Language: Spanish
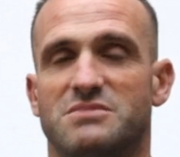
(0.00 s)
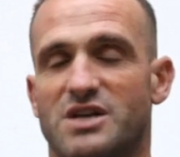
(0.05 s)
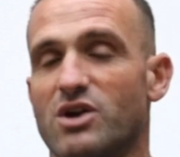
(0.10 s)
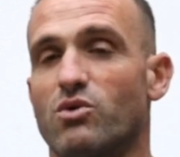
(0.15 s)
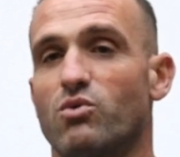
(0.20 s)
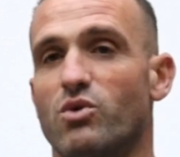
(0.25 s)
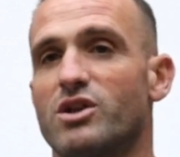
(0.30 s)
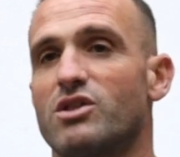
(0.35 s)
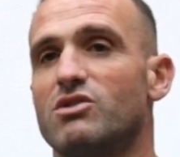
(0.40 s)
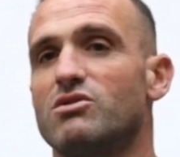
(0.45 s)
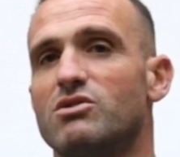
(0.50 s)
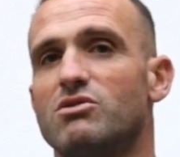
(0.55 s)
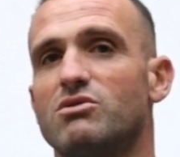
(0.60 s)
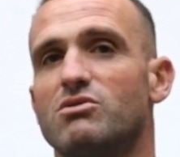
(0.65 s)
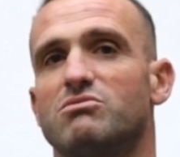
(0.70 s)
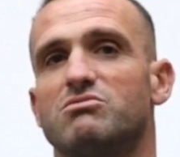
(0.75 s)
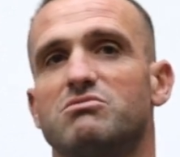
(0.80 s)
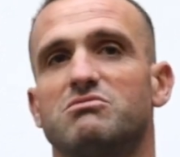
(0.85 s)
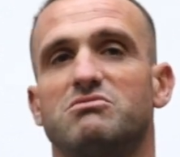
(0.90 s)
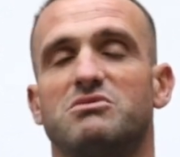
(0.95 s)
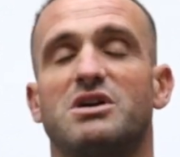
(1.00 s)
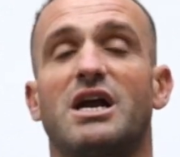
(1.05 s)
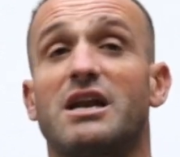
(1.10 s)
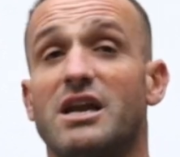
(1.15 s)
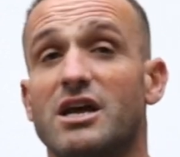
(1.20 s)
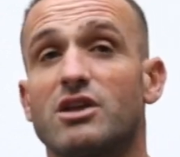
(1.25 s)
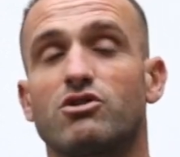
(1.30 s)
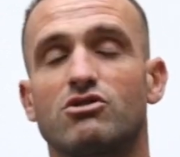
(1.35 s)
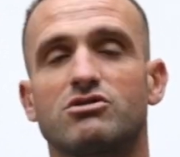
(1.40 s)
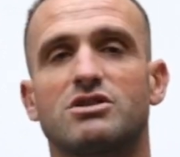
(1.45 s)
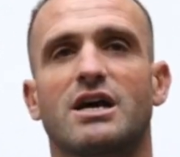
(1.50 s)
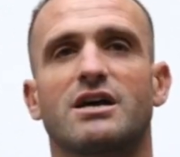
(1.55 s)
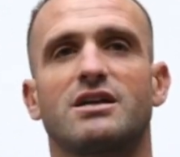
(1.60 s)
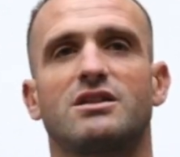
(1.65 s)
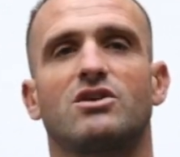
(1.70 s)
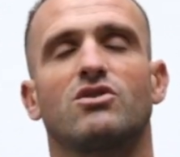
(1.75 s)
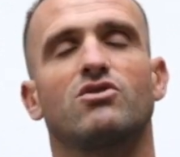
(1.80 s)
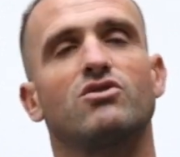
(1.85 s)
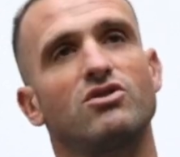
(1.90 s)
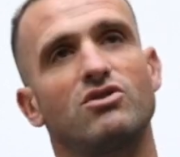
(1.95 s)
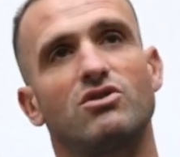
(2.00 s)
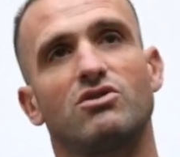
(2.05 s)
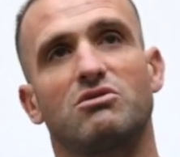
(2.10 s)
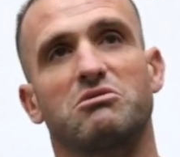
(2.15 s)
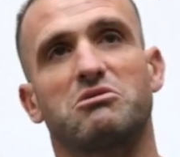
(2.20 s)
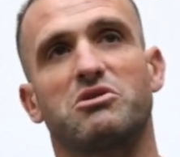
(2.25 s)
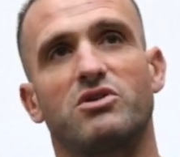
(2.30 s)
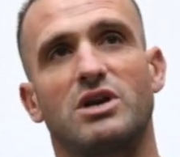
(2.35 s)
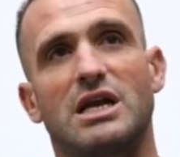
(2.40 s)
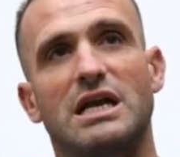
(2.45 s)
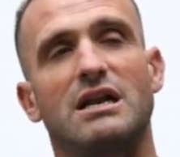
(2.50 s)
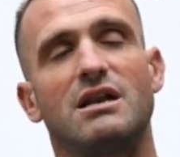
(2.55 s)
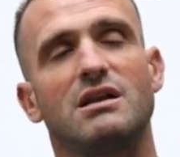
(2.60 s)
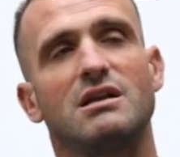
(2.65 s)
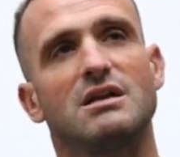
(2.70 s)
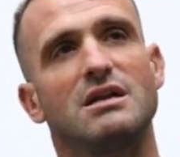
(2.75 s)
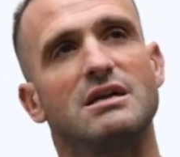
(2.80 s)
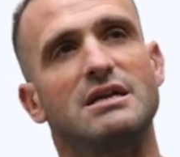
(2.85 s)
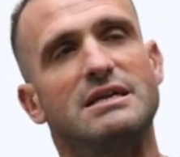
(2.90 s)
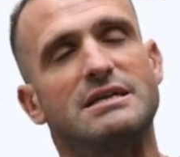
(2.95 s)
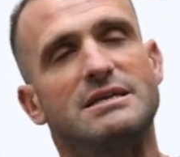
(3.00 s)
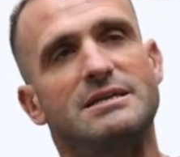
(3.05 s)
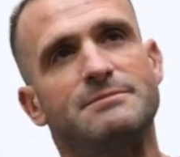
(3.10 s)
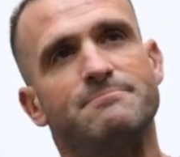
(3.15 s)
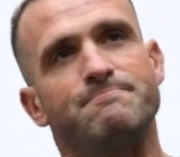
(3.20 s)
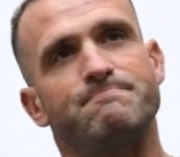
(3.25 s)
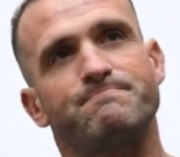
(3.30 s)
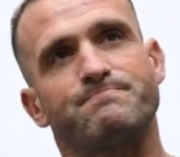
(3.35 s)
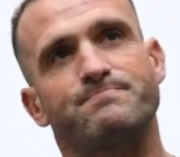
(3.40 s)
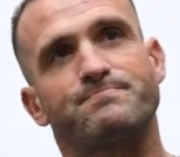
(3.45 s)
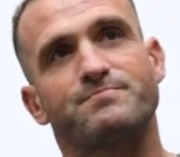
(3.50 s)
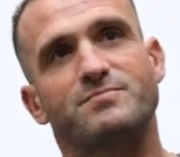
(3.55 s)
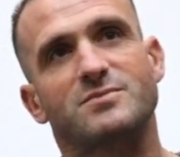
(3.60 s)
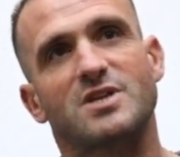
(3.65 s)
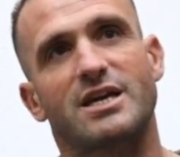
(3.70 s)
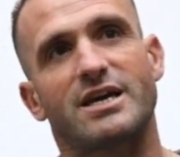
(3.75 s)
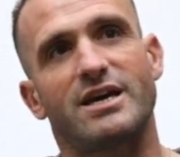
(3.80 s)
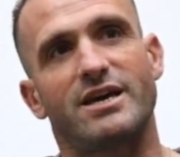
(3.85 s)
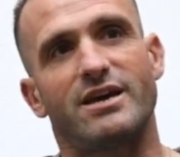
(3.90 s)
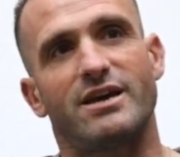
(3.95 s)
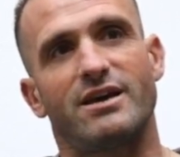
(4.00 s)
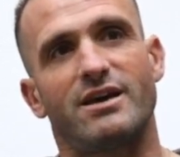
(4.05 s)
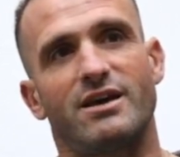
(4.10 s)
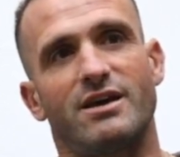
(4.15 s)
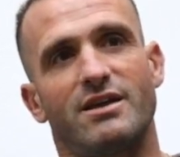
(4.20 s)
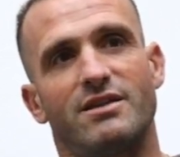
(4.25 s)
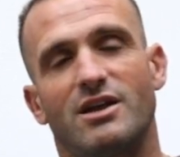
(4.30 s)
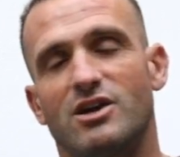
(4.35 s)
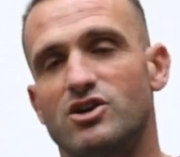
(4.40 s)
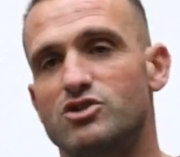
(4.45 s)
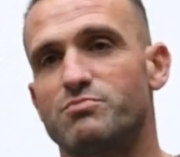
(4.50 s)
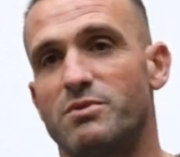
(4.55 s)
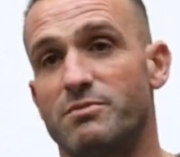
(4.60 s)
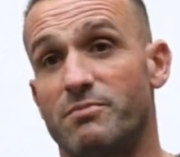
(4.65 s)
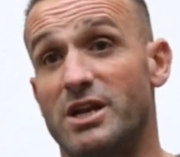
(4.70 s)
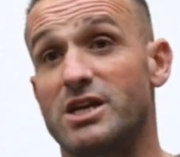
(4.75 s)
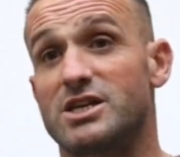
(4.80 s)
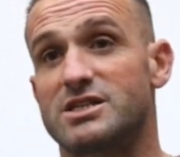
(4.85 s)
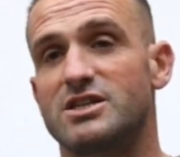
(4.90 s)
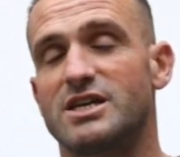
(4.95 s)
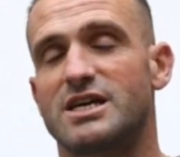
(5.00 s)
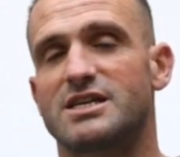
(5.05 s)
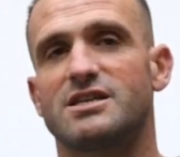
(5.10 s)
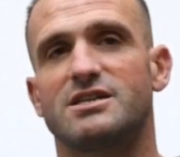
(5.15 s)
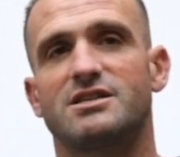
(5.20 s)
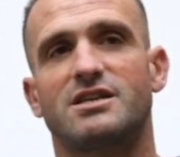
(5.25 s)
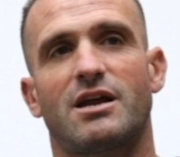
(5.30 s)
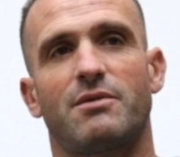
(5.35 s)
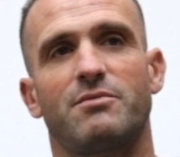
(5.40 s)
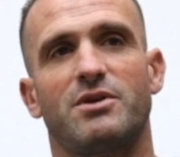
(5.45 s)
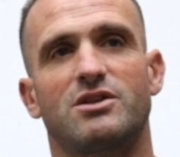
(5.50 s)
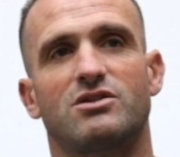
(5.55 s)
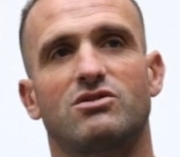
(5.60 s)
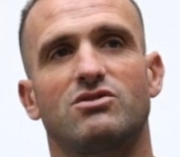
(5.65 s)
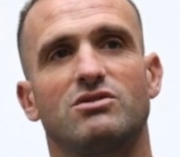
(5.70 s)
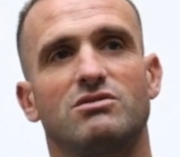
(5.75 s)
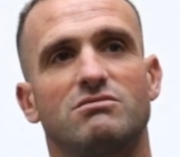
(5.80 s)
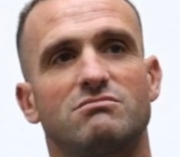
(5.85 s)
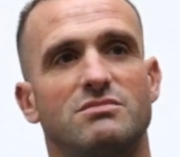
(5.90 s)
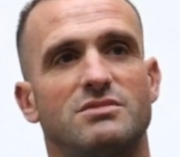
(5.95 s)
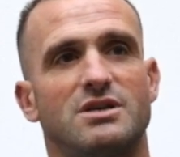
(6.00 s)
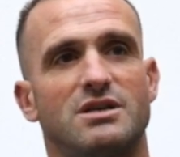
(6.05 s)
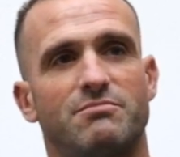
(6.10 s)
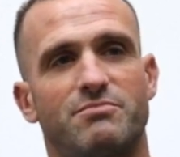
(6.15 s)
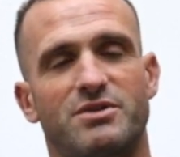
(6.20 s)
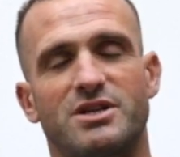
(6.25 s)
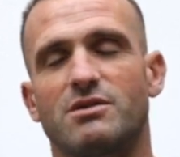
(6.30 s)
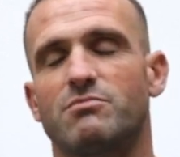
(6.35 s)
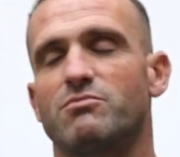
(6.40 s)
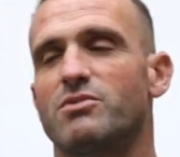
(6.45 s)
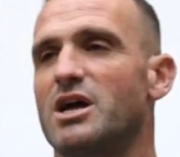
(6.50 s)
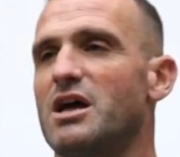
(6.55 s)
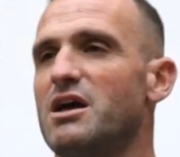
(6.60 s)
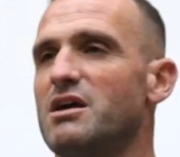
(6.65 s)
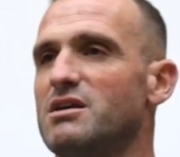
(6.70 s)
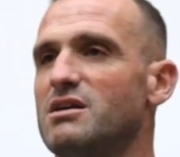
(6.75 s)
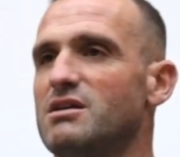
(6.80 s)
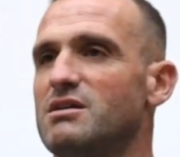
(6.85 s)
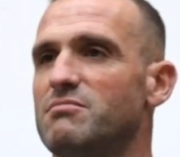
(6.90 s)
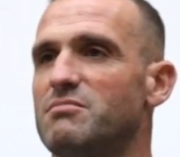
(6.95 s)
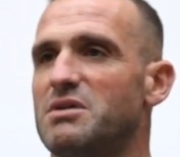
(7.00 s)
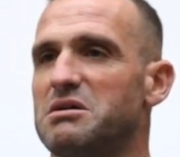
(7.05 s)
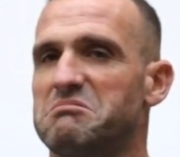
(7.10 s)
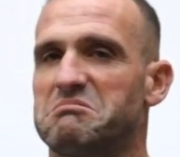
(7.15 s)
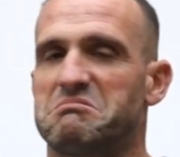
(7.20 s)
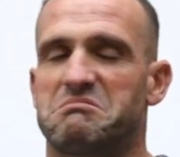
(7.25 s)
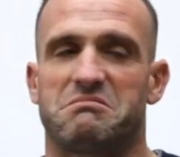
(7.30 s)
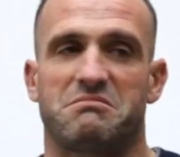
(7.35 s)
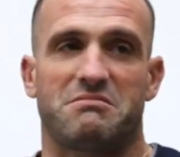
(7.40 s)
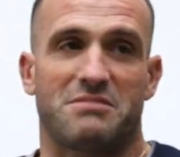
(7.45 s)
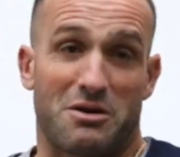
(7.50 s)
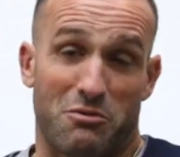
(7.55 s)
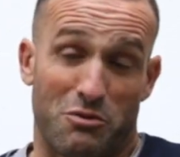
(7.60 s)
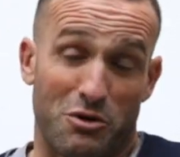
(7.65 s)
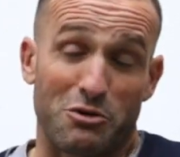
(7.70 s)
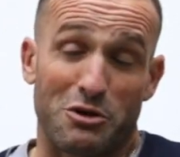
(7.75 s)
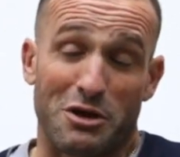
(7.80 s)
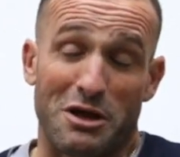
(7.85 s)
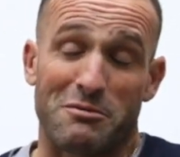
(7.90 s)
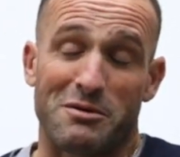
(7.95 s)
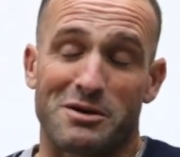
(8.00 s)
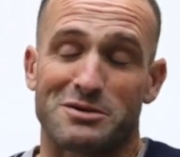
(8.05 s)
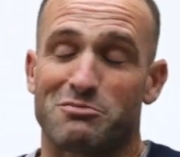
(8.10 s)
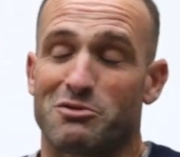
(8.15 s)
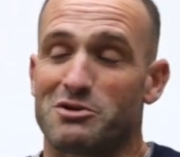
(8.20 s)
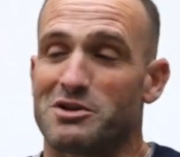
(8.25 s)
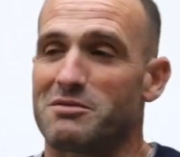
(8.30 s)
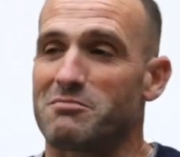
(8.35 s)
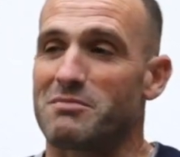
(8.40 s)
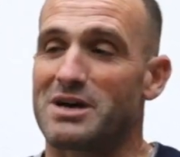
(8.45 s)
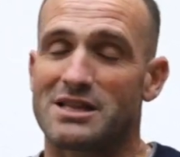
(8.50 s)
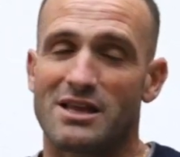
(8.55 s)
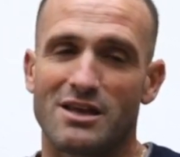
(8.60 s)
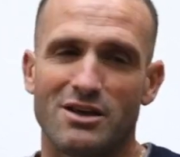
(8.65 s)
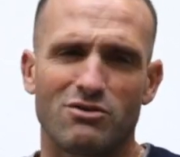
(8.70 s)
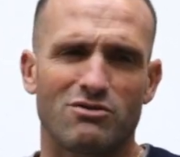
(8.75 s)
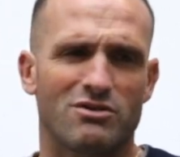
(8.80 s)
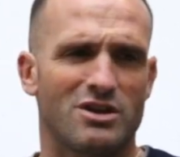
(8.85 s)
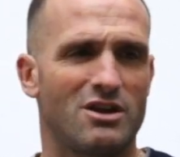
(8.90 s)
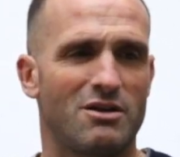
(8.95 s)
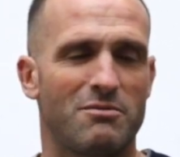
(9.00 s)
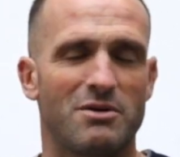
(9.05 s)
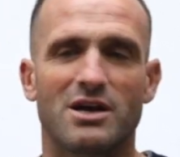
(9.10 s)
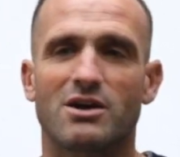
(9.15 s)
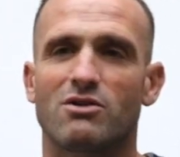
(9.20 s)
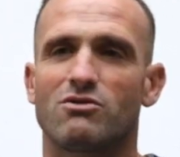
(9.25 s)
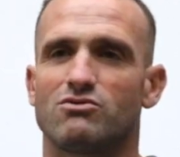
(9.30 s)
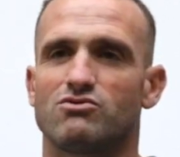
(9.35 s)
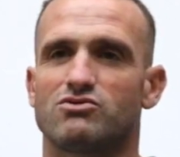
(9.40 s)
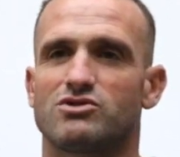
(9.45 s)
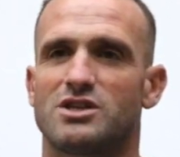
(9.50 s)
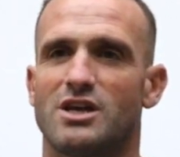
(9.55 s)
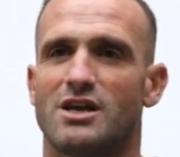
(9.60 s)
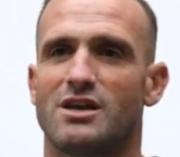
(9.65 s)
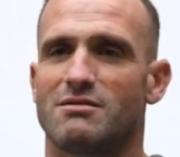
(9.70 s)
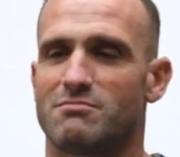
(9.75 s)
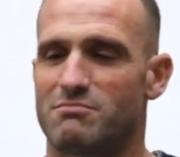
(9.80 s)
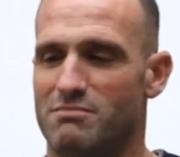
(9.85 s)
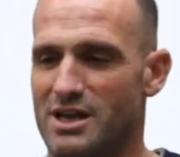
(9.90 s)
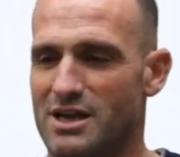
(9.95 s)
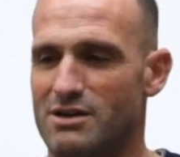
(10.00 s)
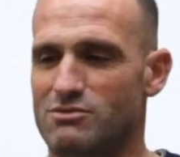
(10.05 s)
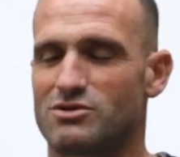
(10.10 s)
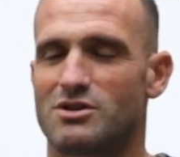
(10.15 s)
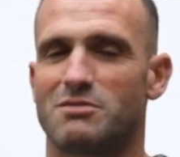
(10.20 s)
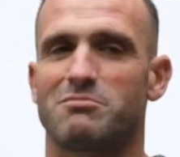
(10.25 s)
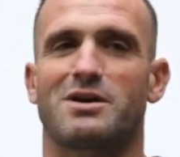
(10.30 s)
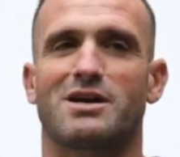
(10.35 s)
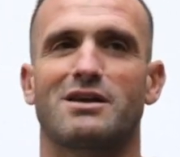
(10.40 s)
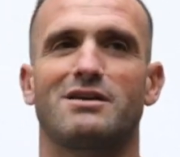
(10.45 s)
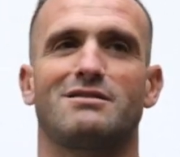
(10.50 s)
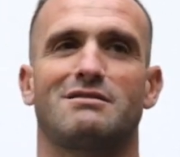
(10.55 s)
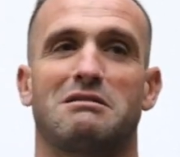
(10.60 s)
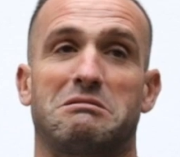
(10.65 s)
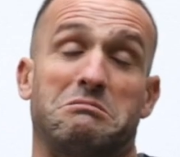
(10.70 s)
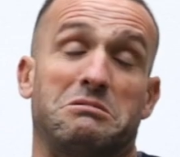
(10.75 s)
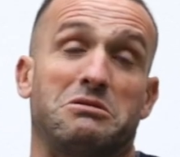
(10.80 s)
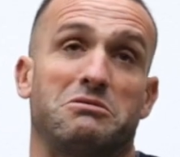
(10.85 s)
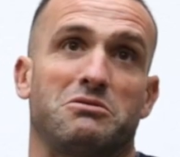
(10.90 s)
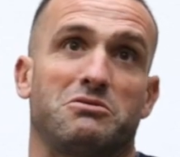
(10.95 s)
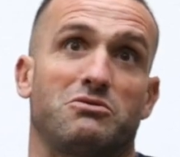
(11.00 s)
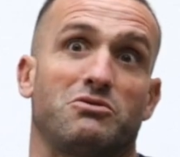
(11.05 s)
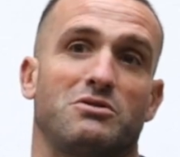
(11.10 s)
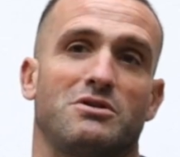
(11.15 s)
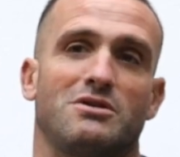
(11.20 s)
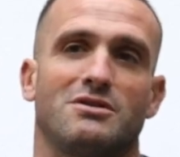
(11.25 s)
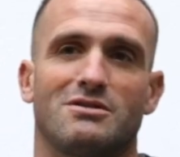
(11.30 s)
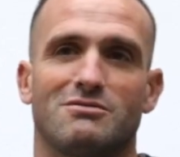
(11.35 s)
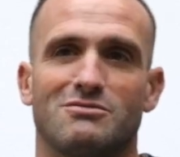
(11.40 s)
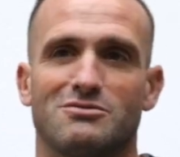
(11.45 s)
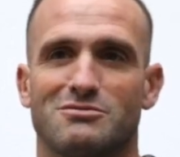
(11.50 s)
recuerdo una anécdota que tengo yo con él, que de los primeros días de entrenamiento en pretemporada, y me acuerdo que además pone, Mateo, quiero hablar con usted, venga usted para aquí. Eh,